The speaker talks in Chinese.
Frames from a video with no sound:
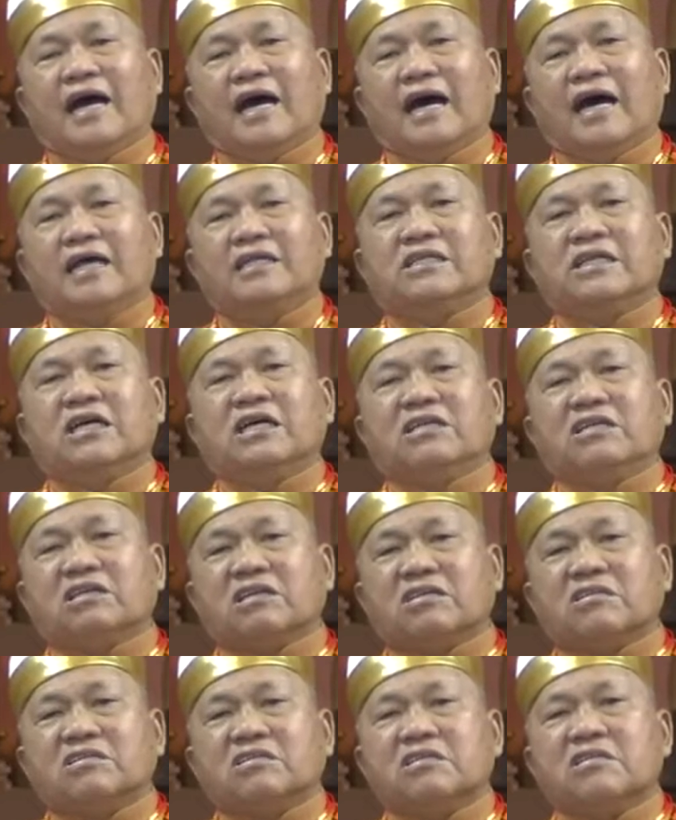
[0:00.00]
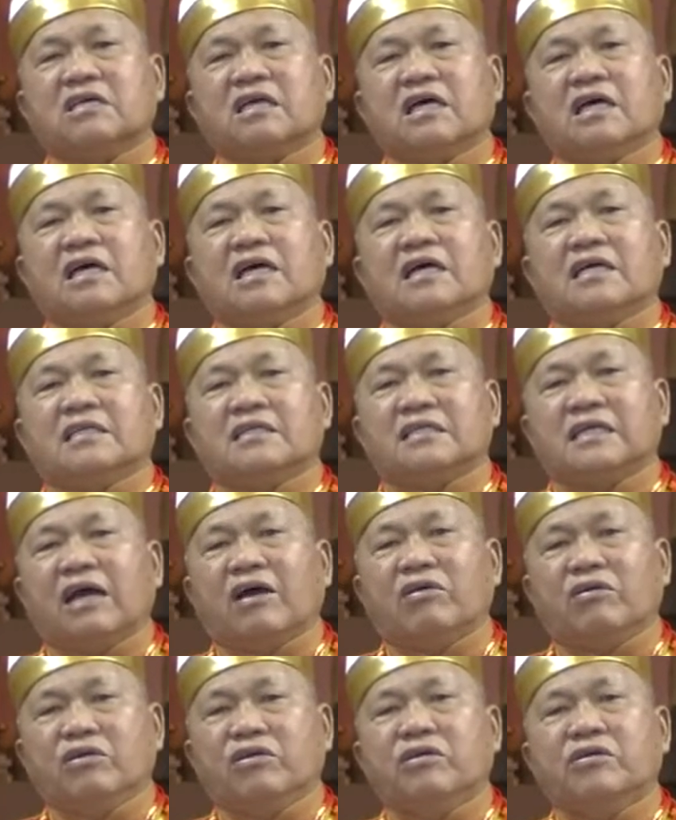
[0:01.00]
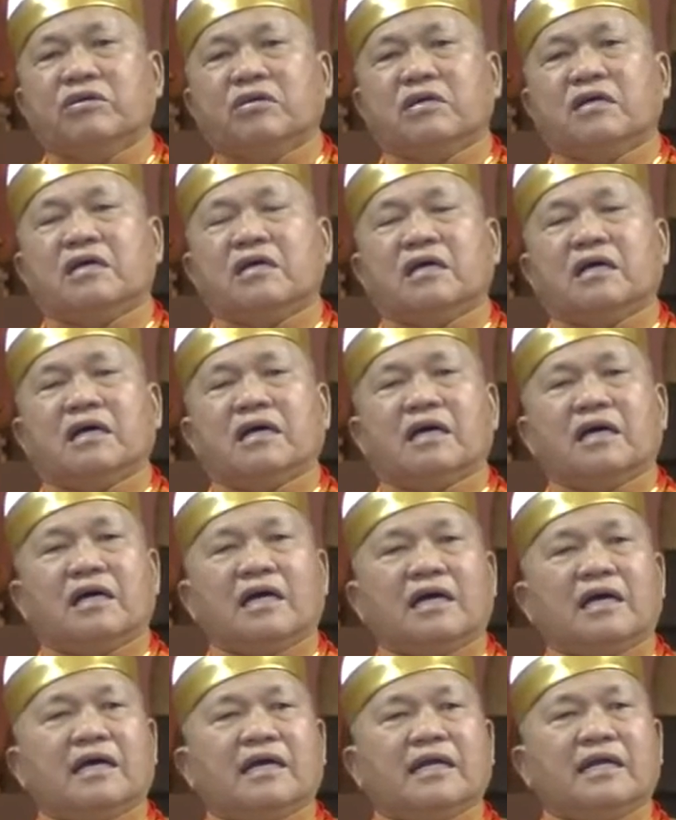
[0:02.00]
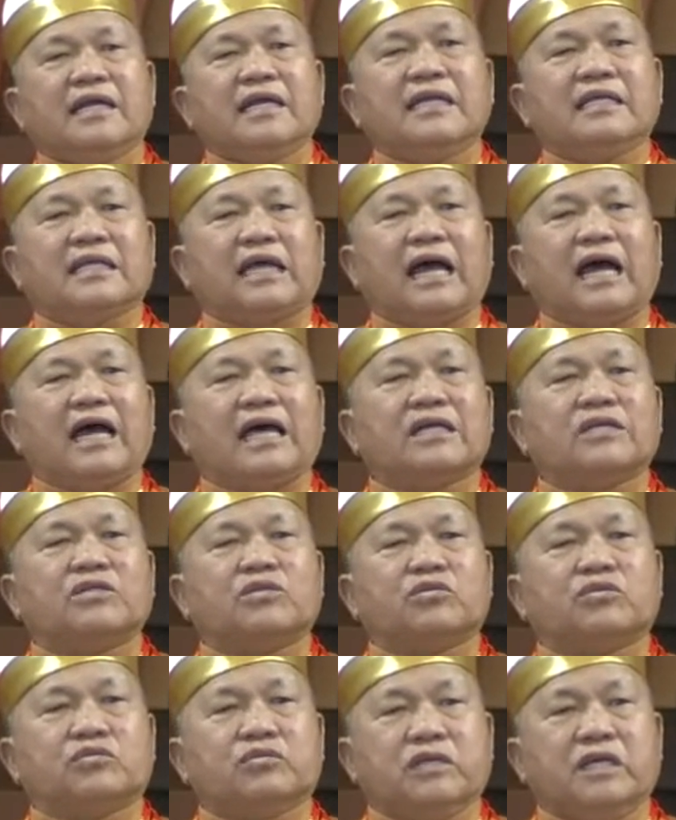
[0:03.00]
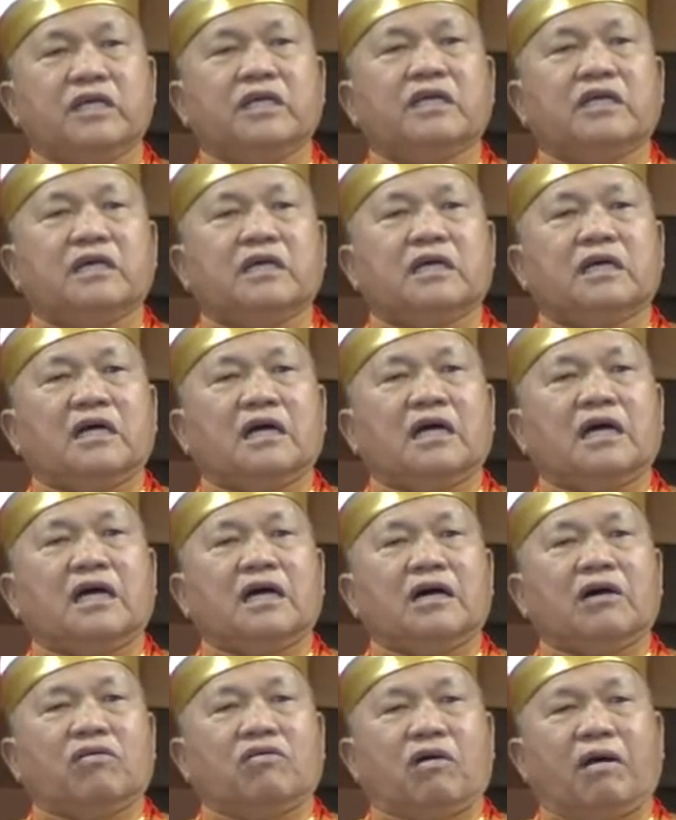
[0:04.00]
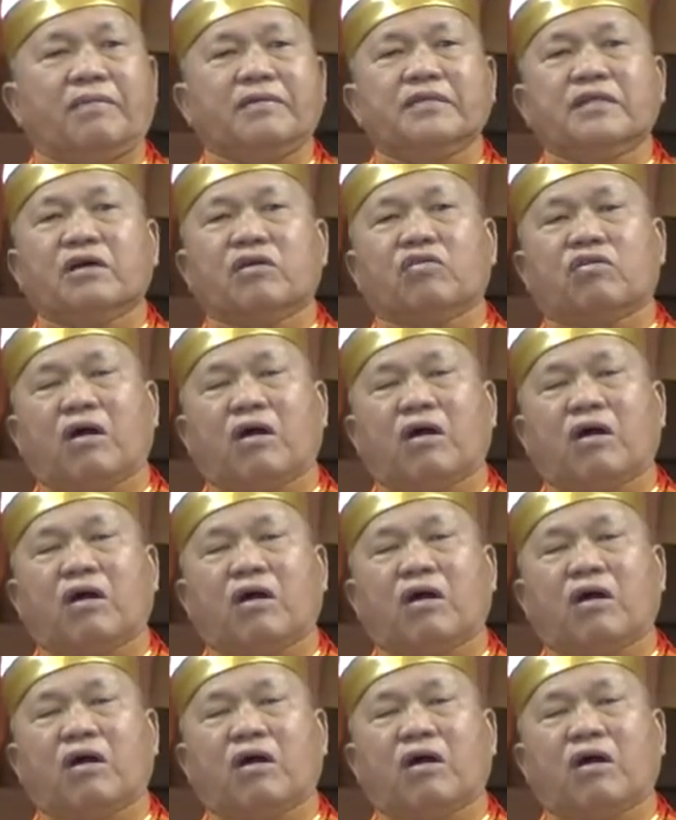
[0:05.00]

啊，这个就是教育，利他主义。我们的